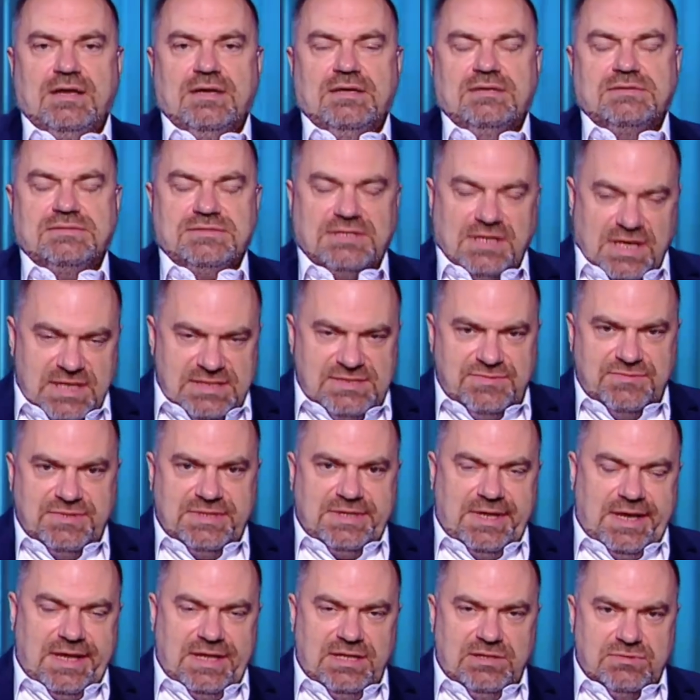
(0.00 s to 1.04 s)
Здравствуйте,
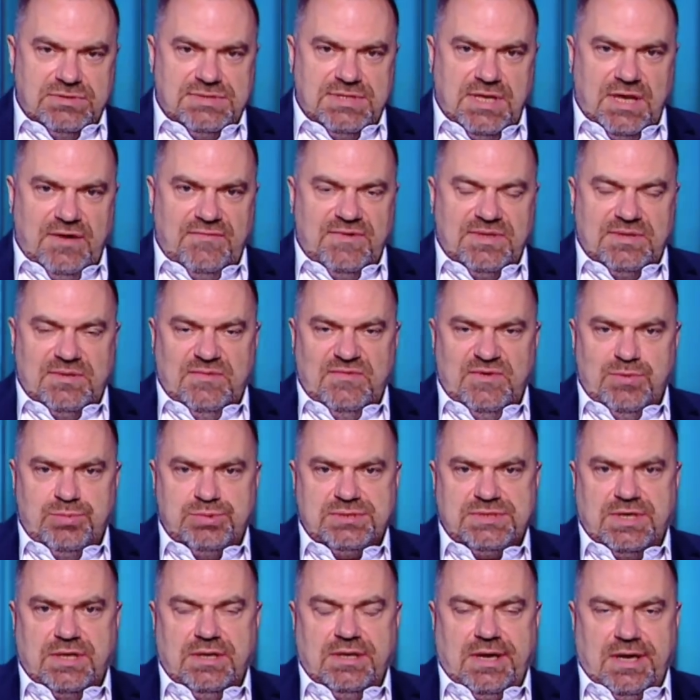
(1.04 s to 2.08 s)
дорогие друзья! В этом
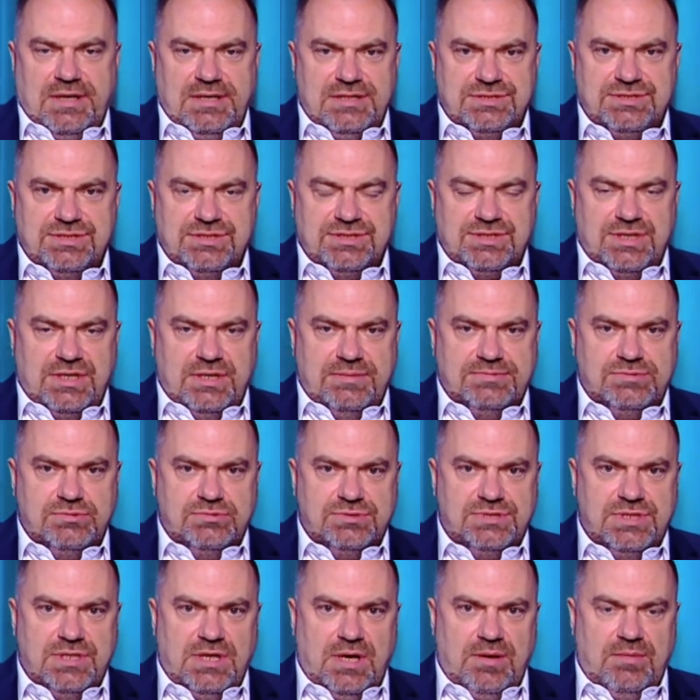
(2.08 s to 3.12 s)
выпуске, конечно же,
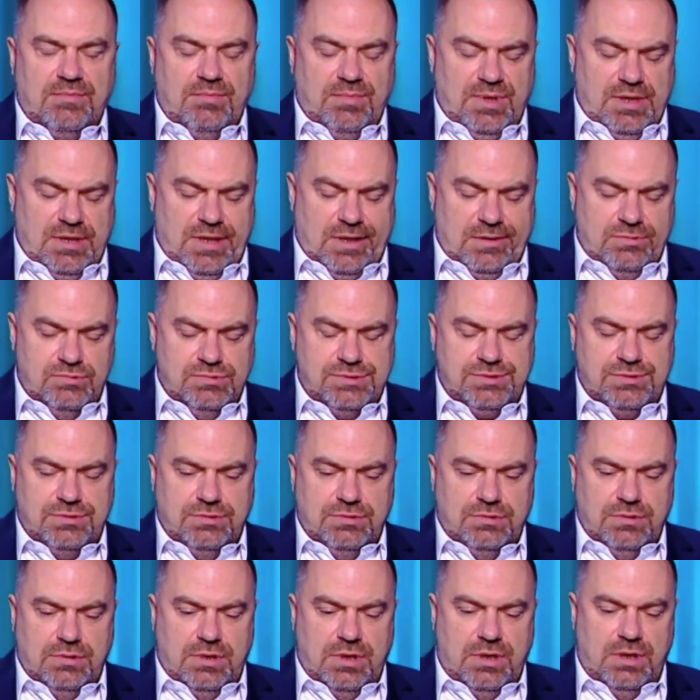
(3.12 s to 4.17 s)
обсуждаем
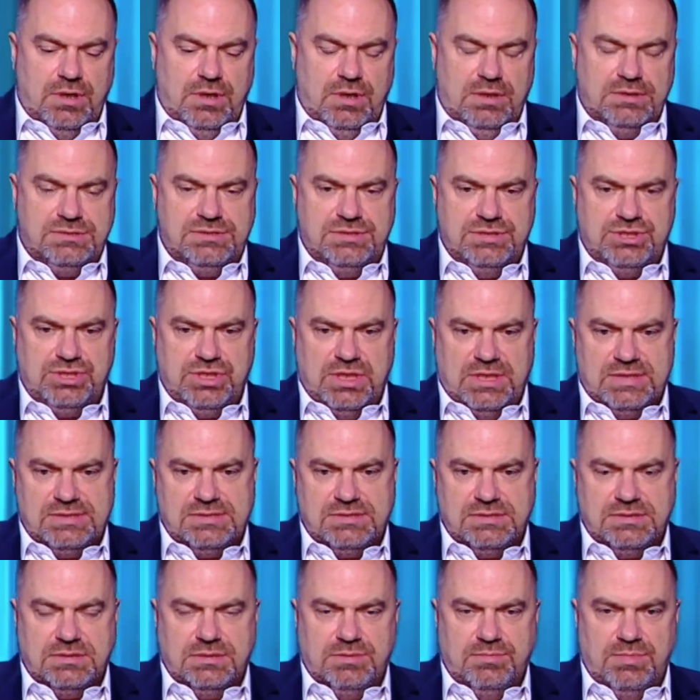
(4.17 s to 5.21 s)
Белоруссию. Э, сейчас
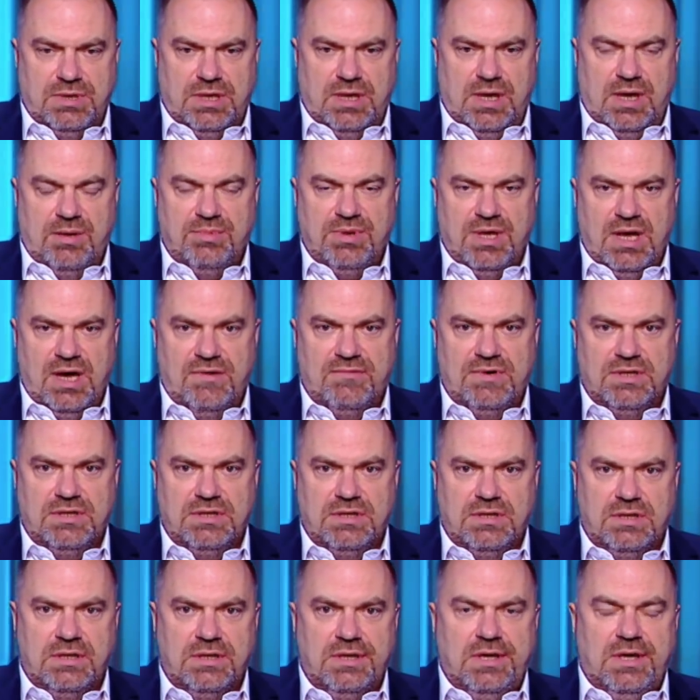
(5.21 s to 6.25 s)
э, были
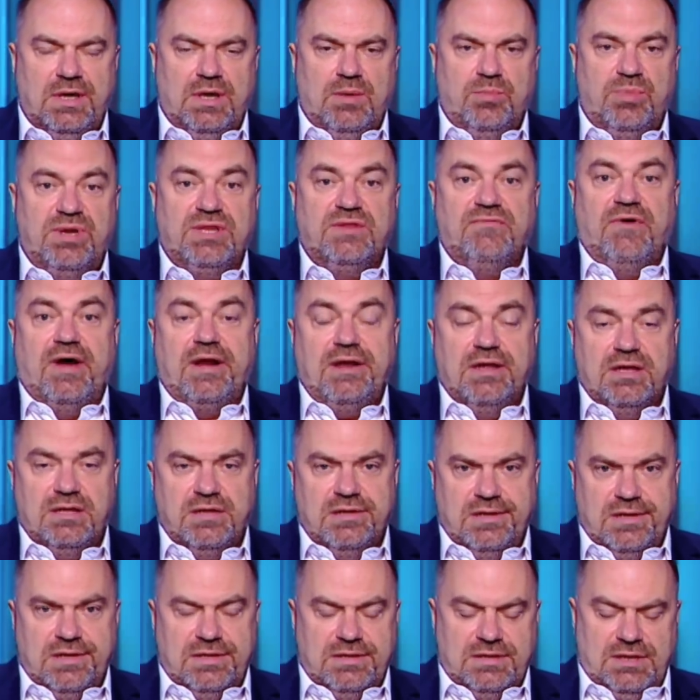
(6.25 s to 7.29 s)
объявлены
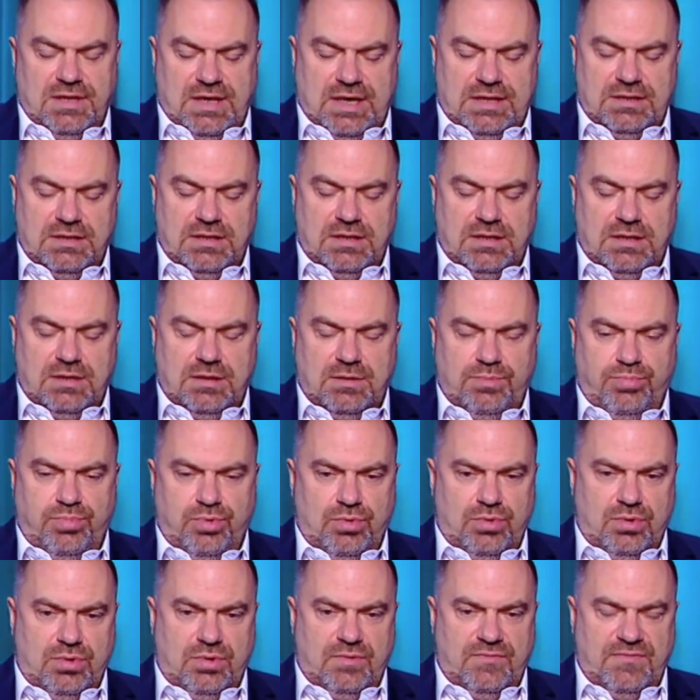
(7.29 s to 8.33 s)
предварительные данные
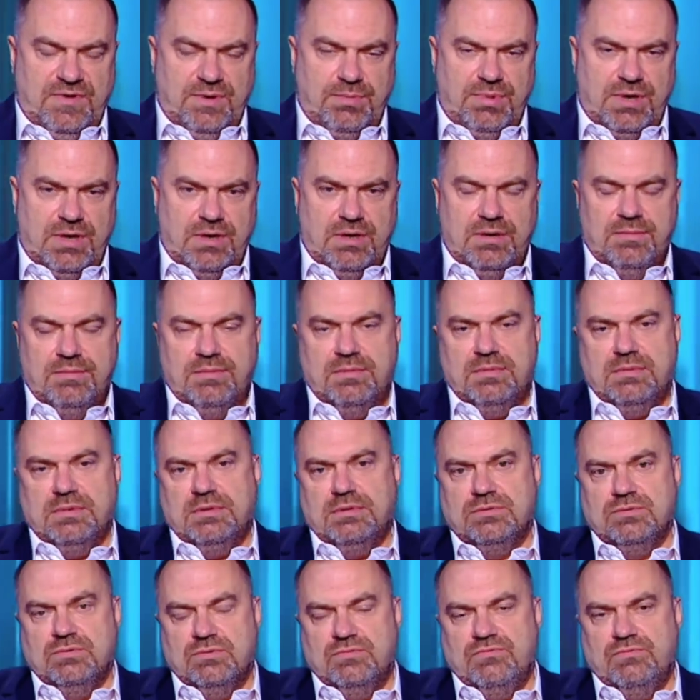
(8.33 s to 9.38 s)
по выборам,
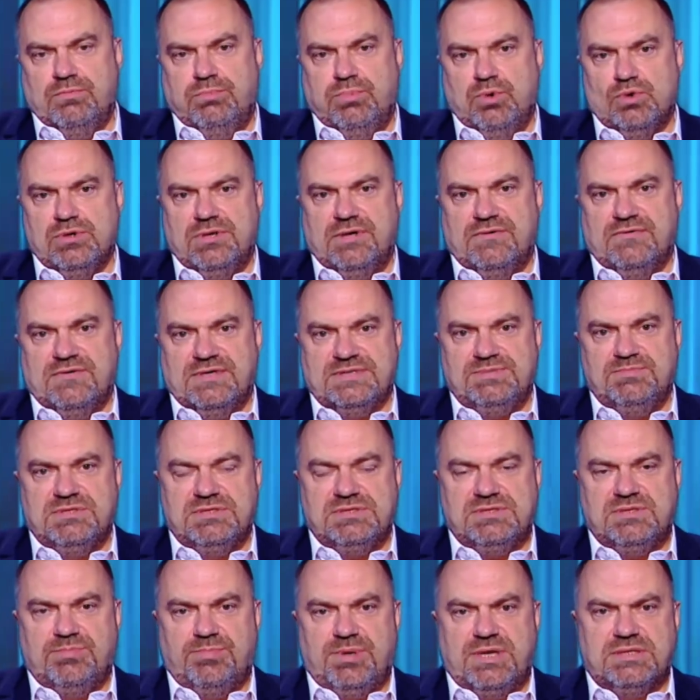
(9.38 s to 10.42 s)
э, ну, более
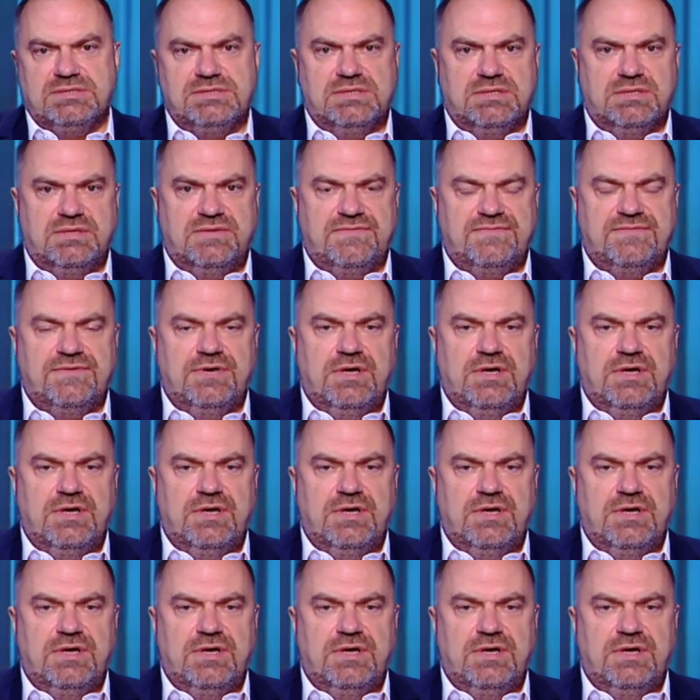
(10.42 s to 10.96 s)
80%